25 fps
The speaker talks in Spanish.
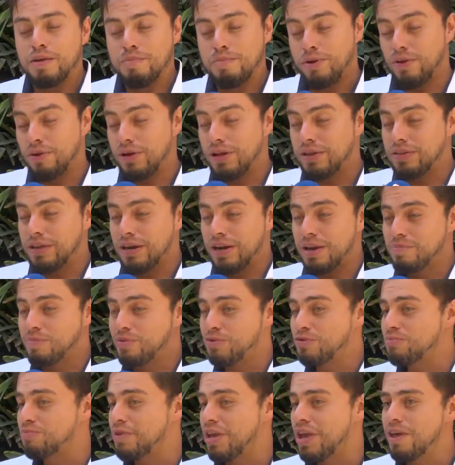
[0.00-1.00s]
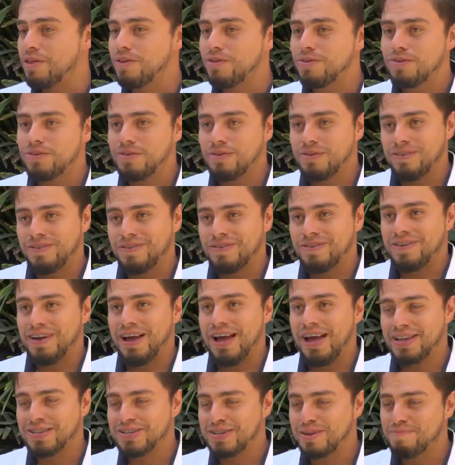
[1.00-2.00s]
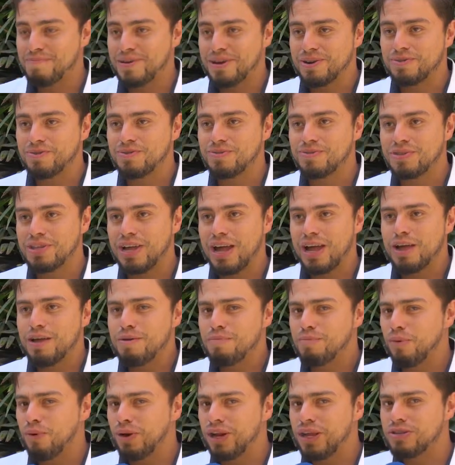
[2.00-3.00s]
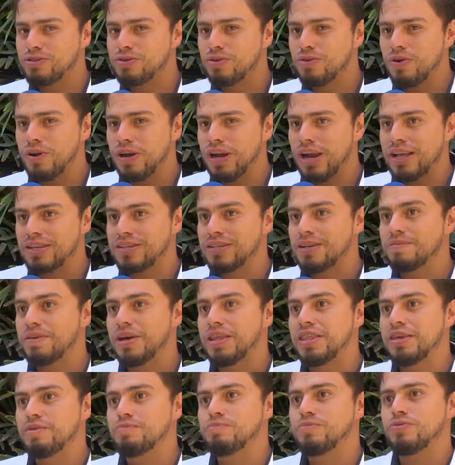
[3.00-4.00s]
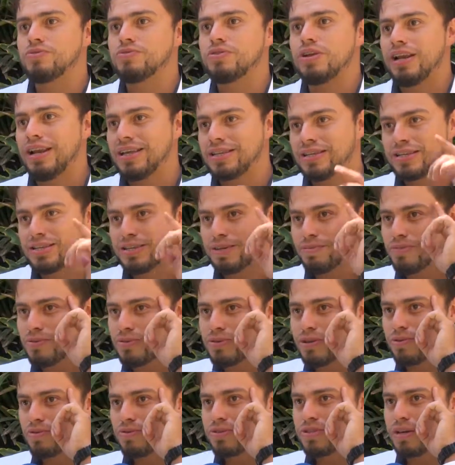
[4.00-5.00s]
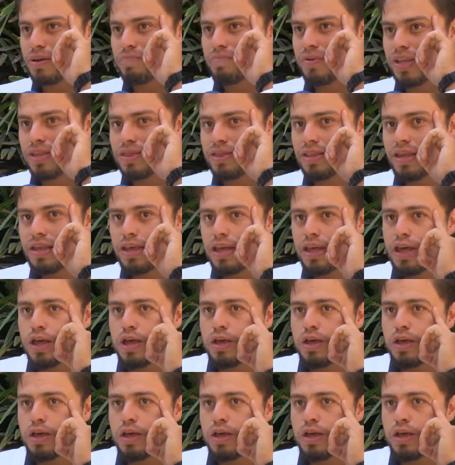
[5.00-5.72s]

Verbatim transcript: Pero le tenemos miedo a esa pregunta. Por eso las evadimos, las hacemos en nuestra mente,